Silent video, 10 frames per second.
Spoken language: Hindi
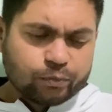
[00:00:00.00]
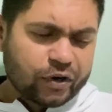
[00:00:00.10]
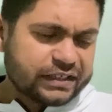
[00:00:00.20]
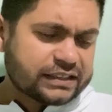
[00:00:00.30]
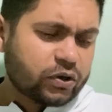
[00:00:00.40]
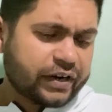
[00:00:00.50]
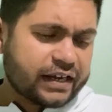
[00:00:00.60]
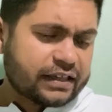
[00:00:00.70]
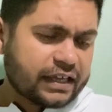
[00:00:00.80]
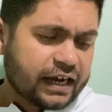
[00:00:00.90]
पॉइंट्स और
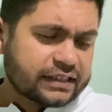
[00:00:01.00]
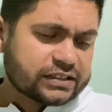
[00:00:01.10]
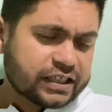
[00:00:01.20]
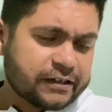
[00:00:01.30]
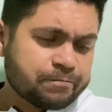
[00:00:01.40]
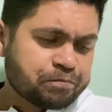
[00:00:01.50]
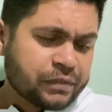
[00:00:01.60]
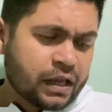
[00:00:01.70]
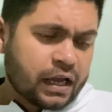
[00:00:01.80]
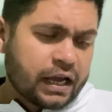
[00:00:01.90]
हैं कि हाँ जी
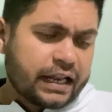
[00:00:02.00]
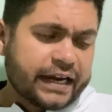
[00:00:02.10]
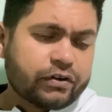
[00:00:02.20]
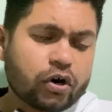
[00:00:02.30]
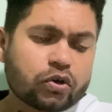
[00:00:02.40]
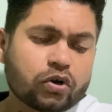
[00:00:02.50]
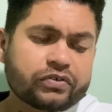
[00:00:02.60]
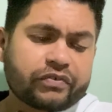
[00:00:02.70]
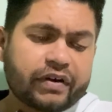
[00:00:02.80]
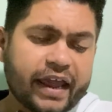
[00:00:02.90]
लेटर और
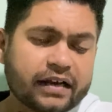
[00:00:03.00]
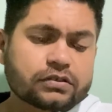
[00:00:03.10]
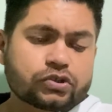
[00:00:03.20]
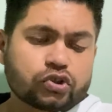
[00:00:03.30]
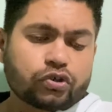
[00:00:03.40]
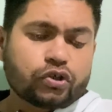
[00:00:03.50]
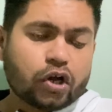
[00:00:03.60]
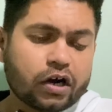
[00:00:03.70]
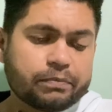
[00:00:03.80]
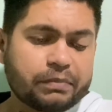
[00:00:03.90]
कॉन्ट्रैक्ट शुड
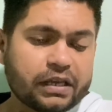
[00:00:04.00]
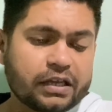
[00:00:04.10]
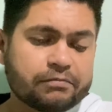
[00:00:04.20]
नॉट बी